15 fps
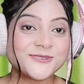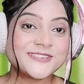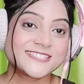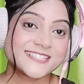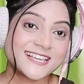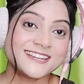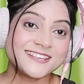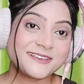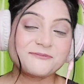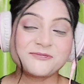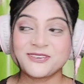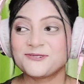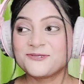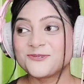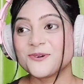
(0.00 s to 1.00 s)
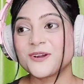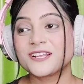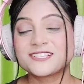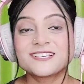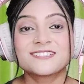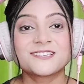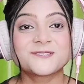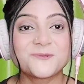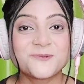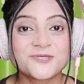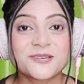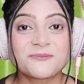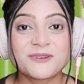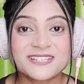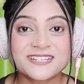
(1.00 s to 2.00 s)
तो इसके लिए भी उनको अच्छे से
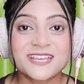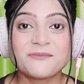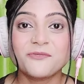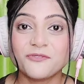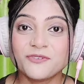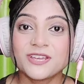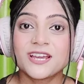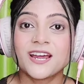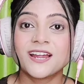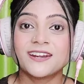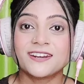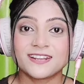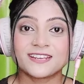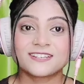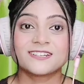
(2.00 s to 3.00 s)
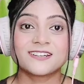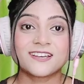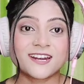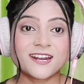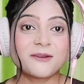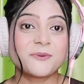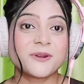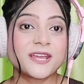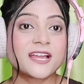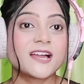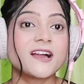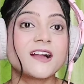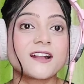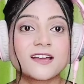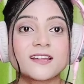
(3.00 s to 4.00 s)
सोच समझ के मूवी का डायरेक्शन करना
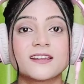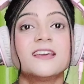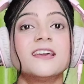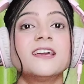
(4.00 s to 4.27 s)
पड़ेगा अगर